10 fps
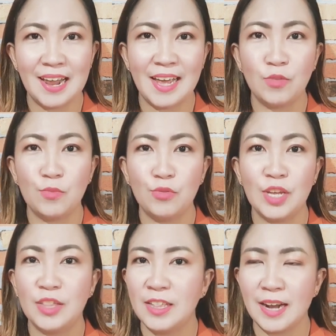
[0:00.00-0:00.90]
ito muna
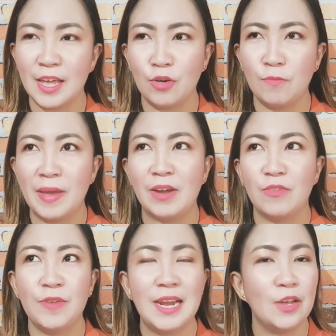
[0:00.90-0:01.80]
yung tinry ko pero
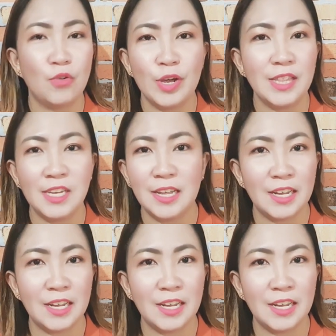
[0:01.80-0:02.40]
feeling ko hindi na,